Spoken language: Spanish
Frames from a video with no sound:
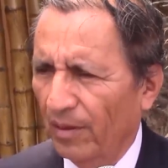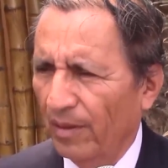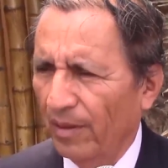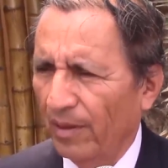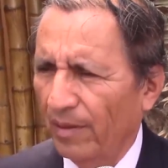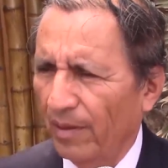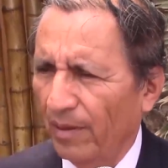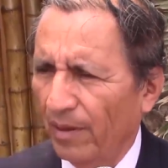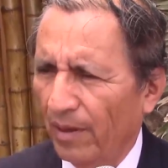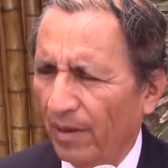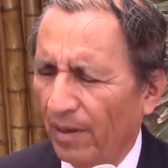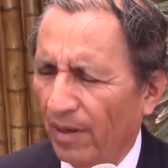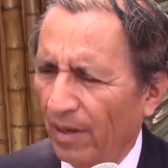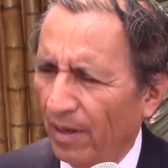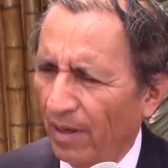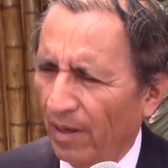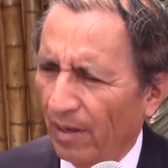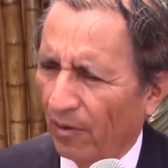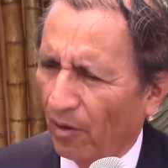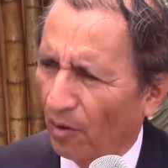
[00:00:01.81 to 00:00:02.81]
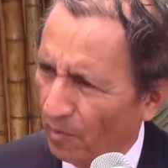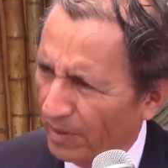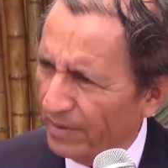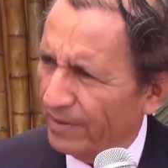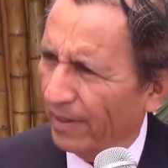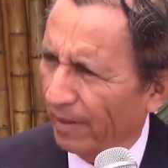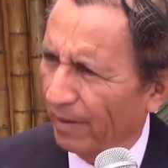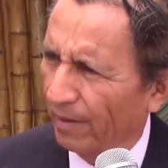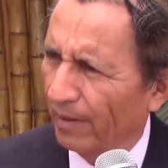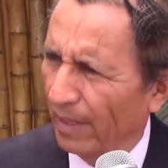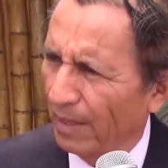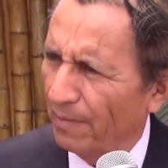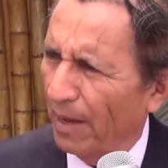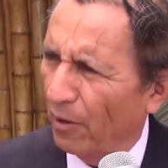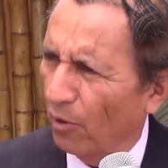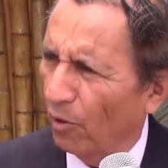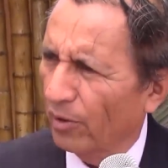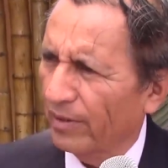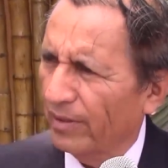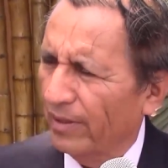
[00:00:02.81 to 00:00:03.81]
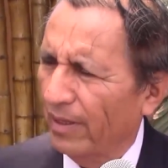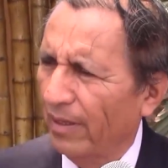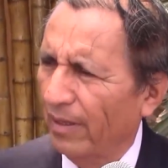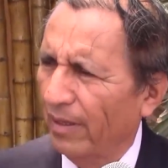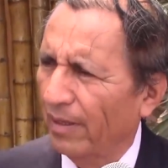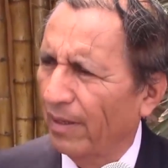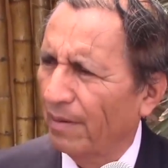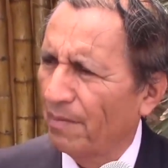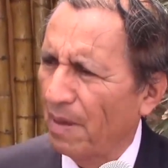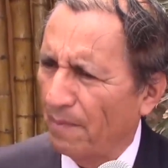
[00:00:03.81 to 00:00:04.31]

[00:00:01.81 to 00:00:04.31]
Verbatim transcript: Eh, como este con el Lima Norte, eh,